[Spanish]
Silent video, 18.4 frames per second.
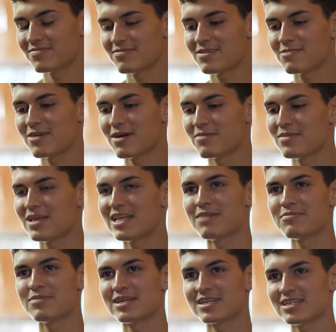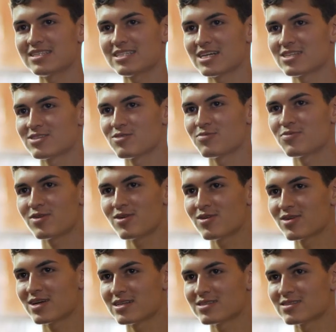Mi familia me rechazó por
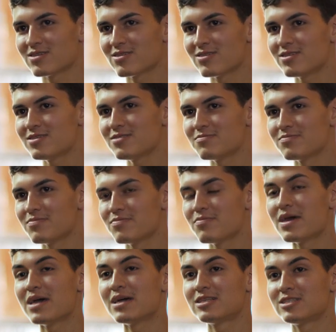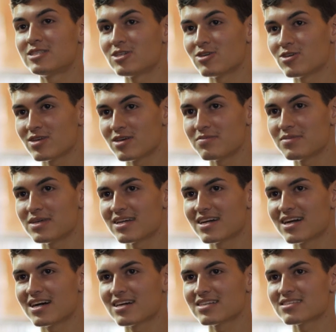lo que soy, me echó de mi
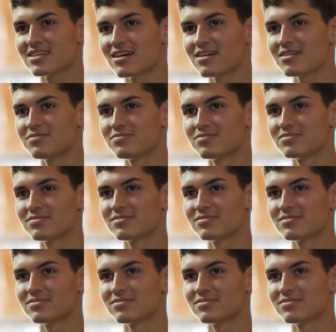casa